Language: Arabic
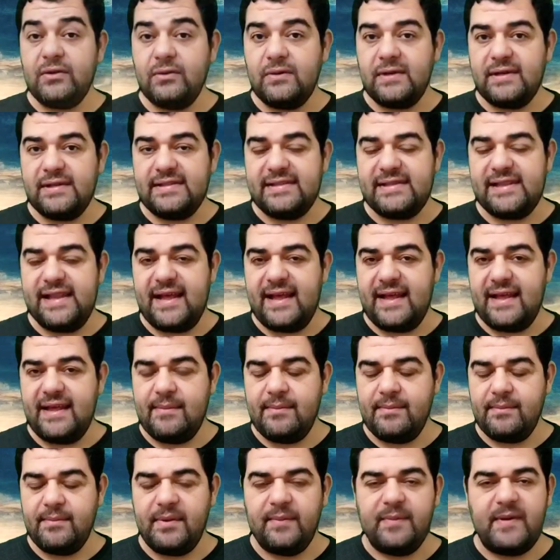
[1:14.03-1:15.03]
دين
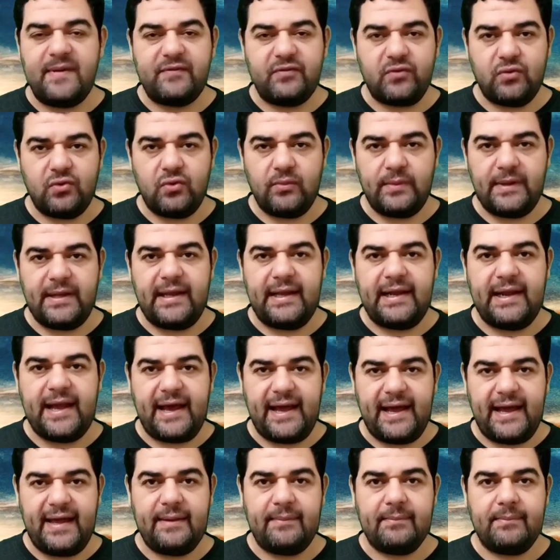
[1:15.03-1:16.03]
الإسلام بمفهومه
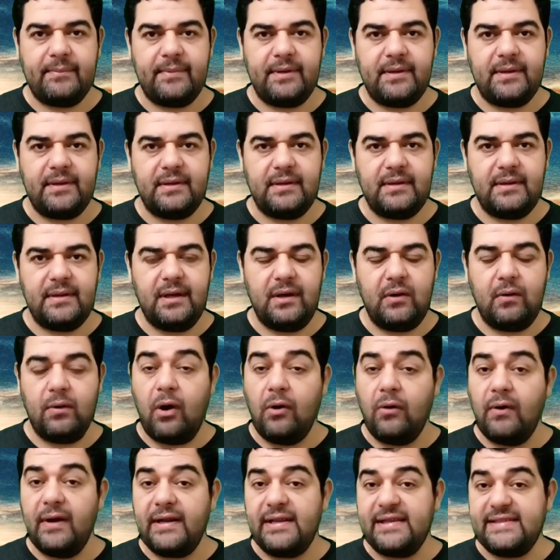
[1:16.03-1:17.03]
العام
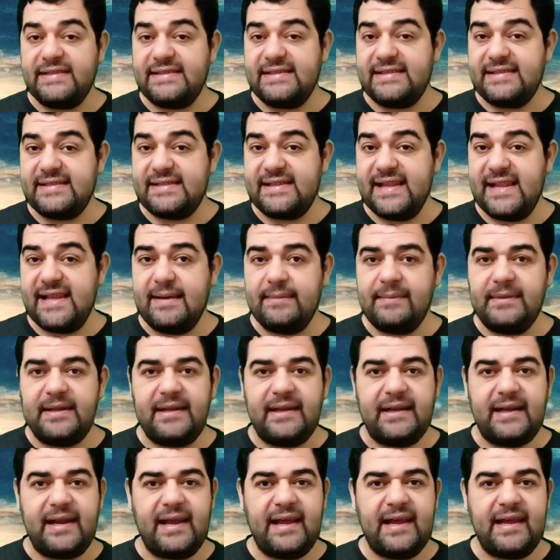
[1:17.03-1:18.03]
وهو الاستسلام
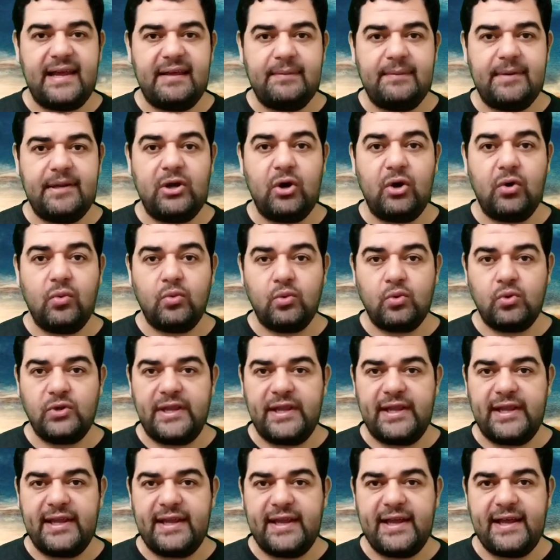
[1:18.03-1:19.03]
لله
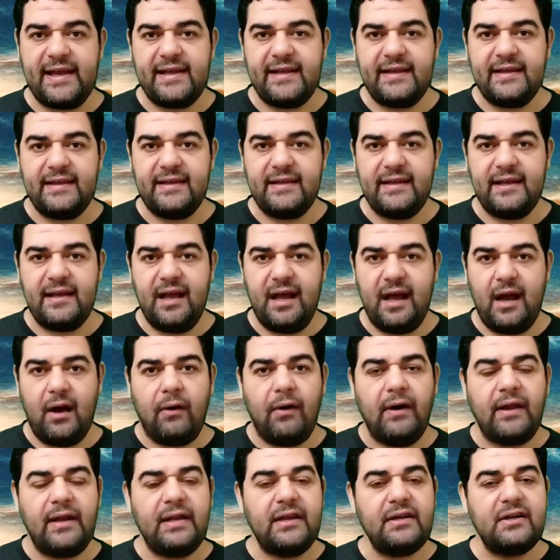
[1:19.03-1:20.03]
بالعبودية
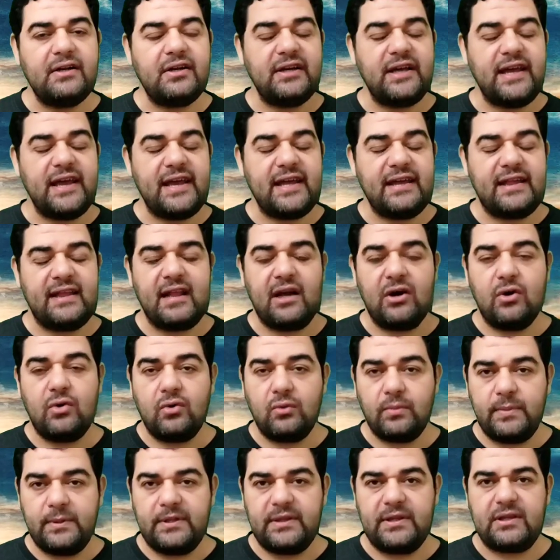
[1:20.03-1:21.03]
والانقياد
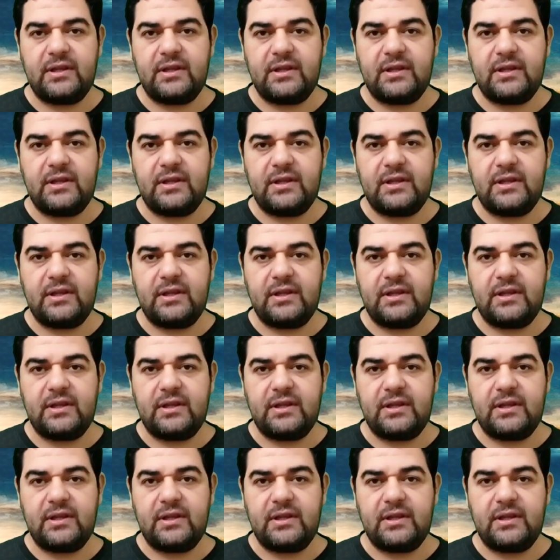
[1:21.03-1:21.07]
له